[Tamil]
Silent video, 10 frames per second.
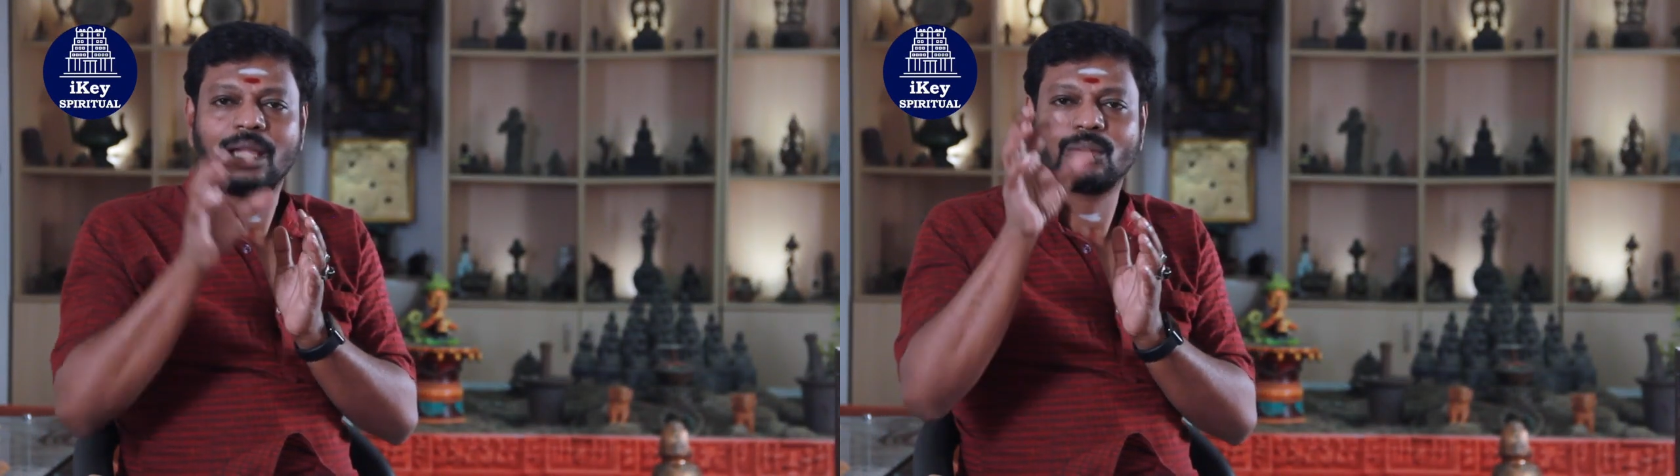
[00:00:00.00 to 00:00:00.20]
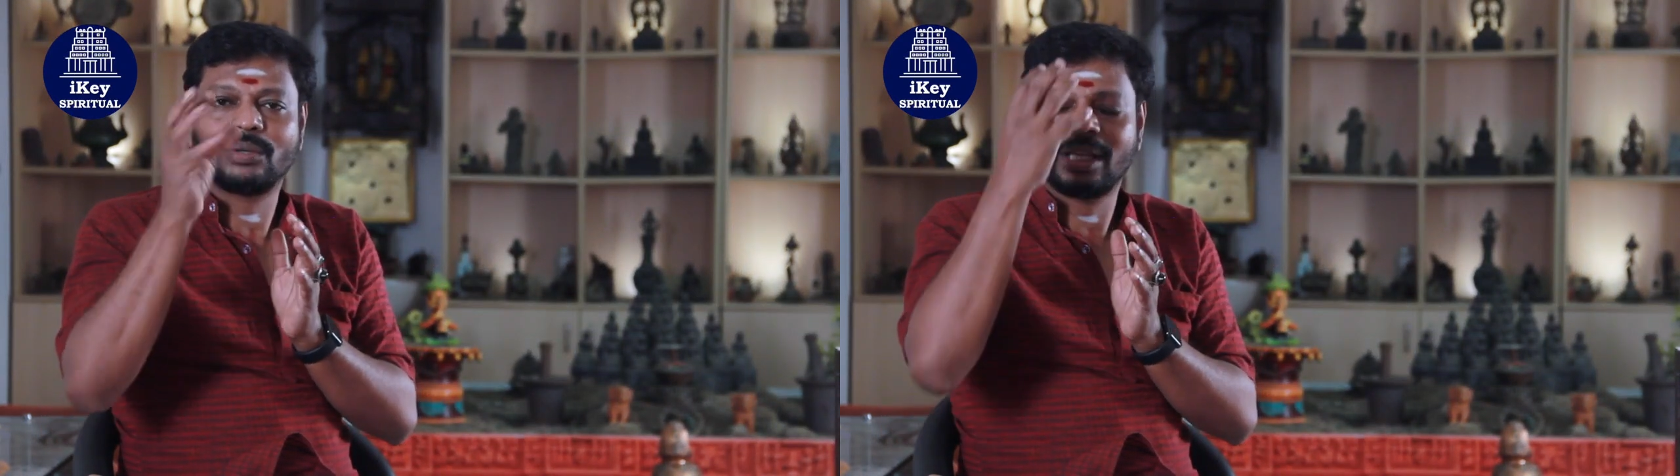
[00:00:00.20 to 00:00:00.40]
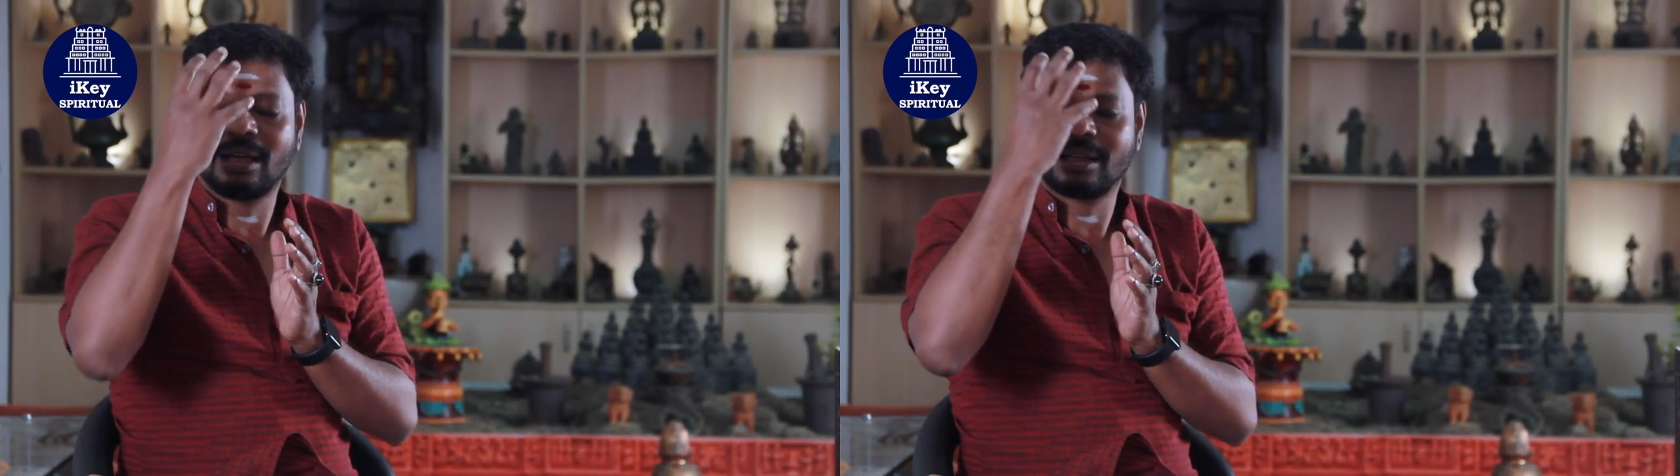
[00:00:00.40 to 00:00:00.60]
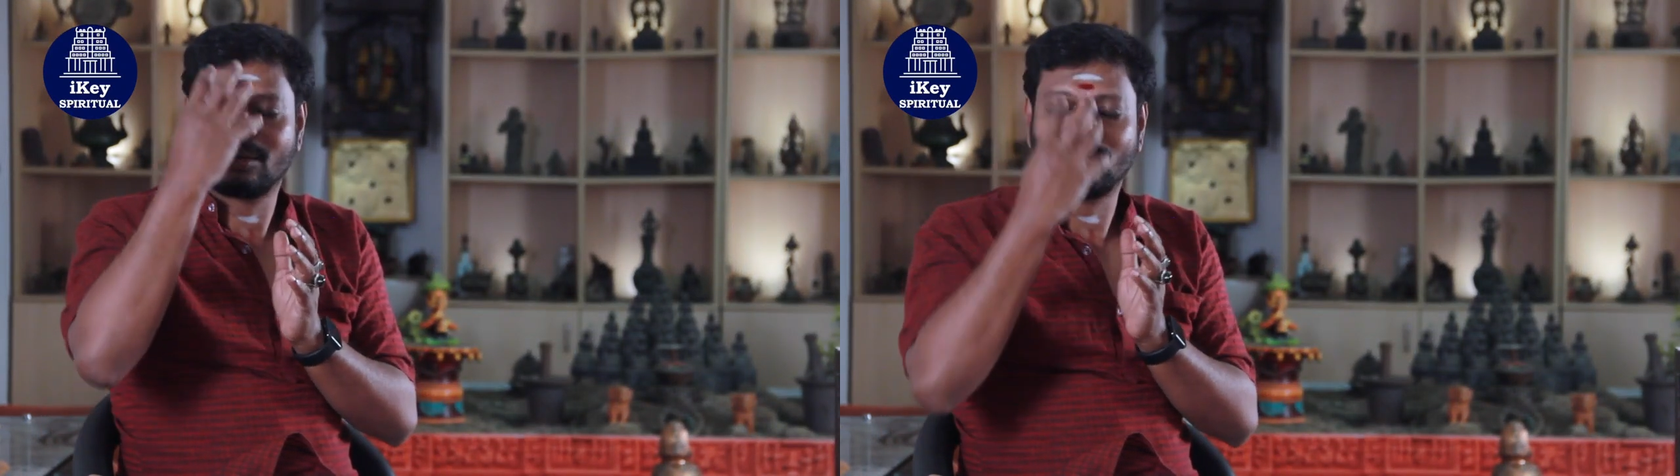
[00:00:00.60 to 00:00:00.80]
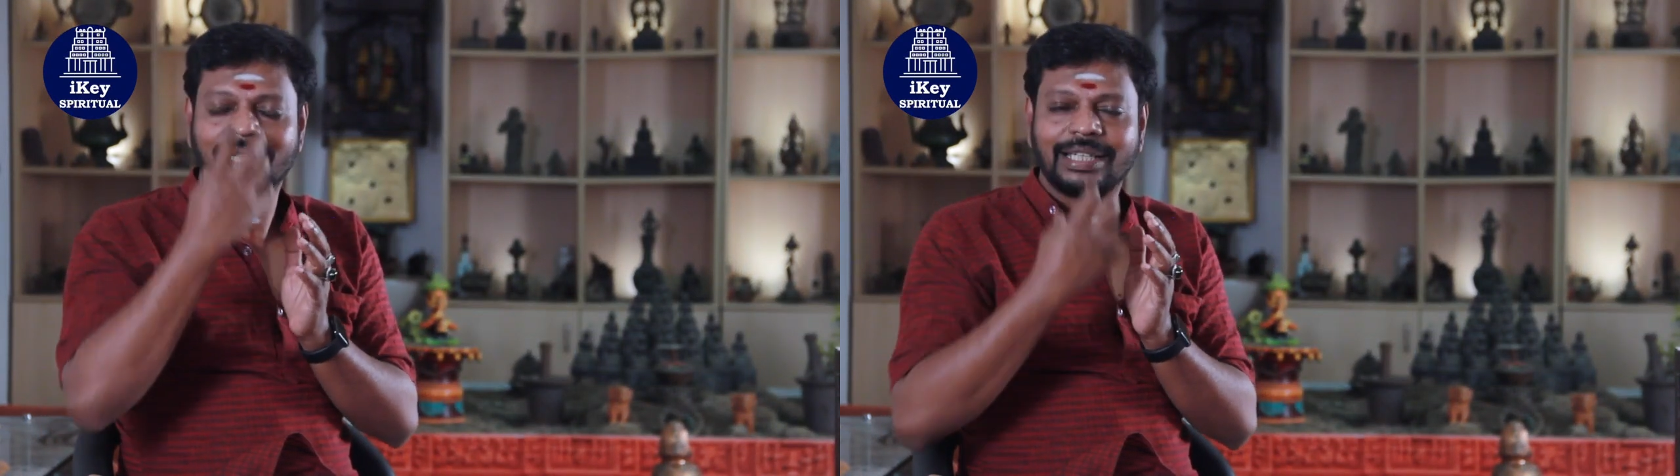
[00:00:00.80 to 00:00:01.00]
அவங்களுடைய ஆறா
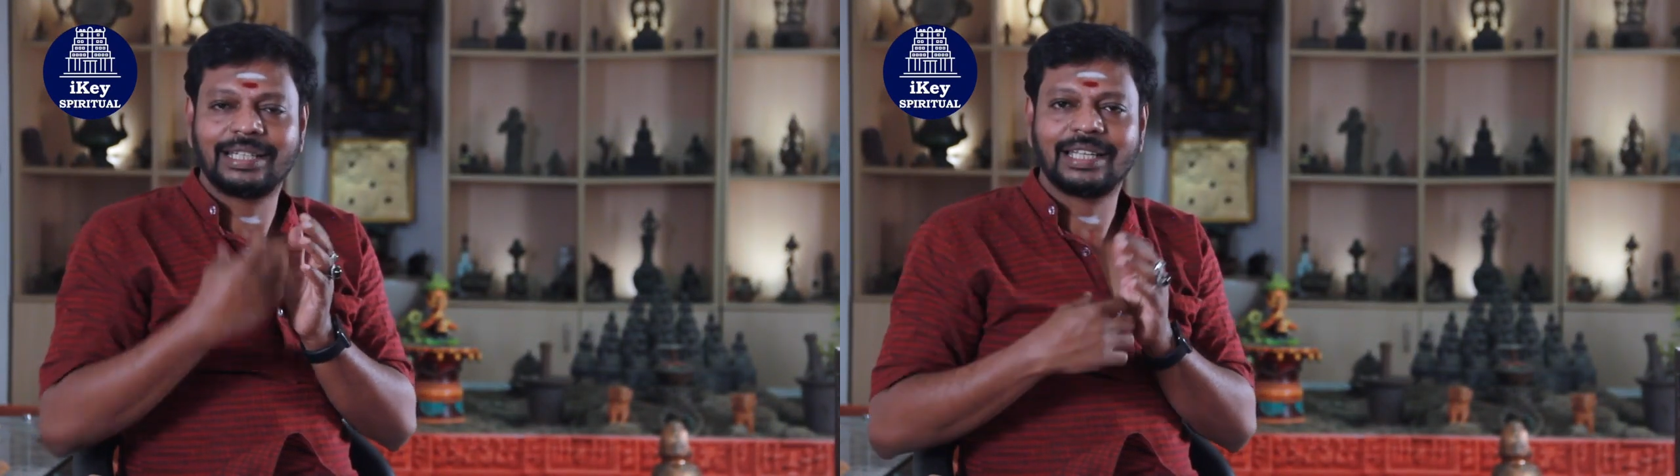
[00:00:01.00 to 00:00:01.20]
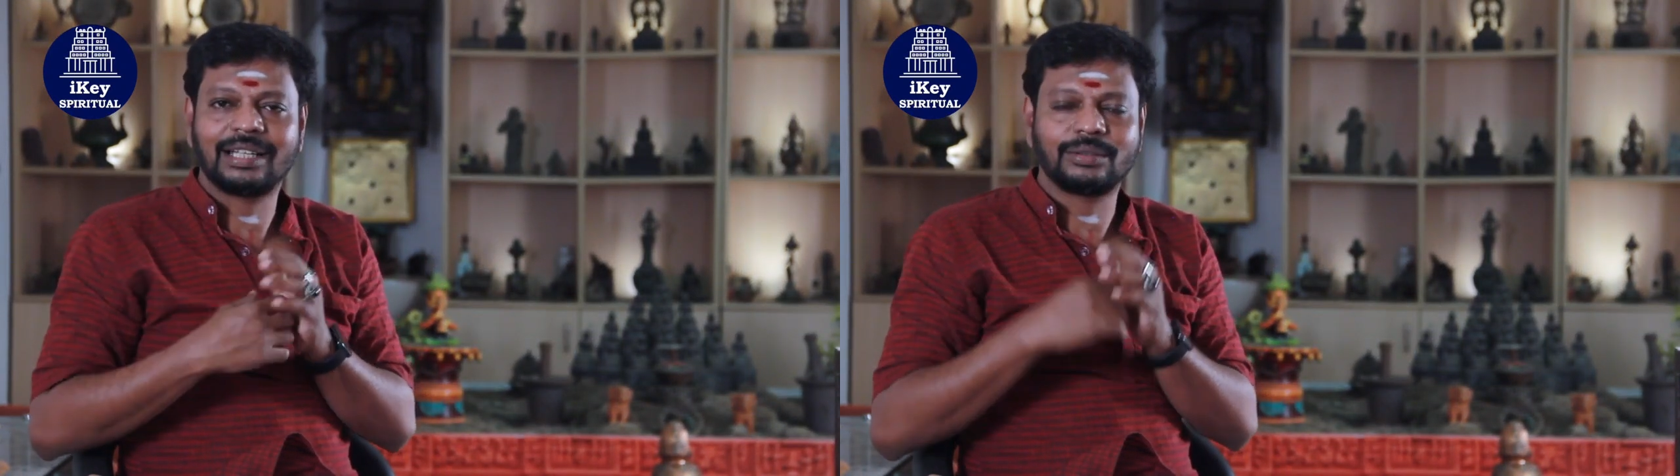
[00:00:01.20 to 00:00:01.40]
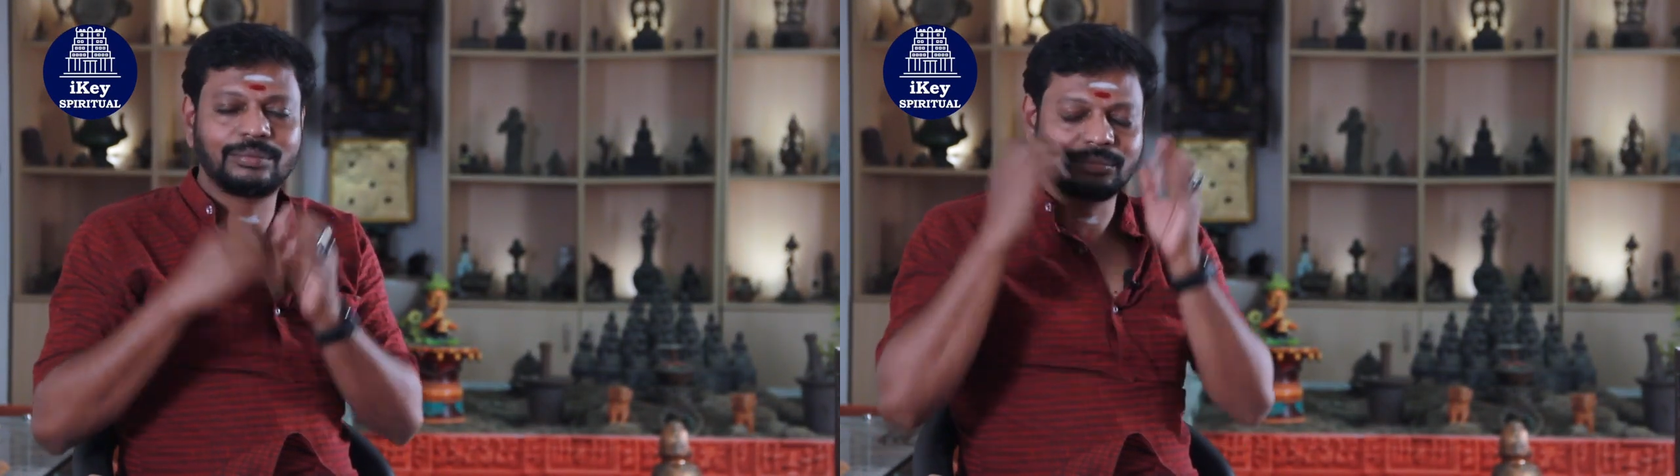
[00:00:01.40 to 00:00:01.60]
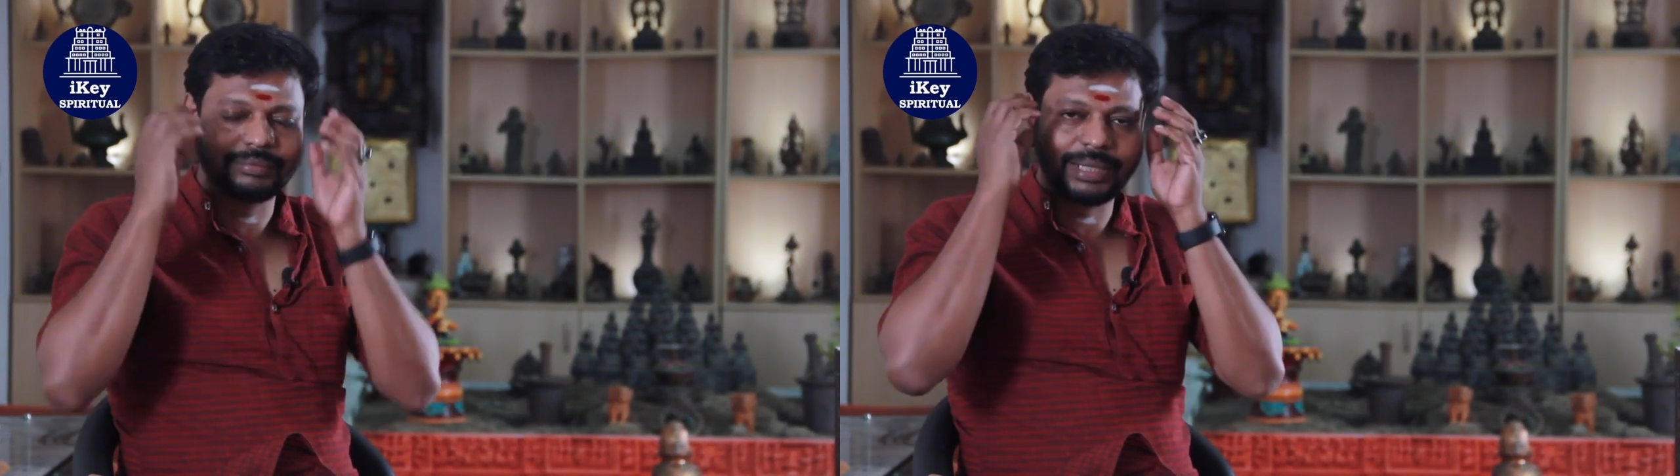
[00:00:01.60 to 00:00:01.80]
உடனே கிளியர் ஆகும்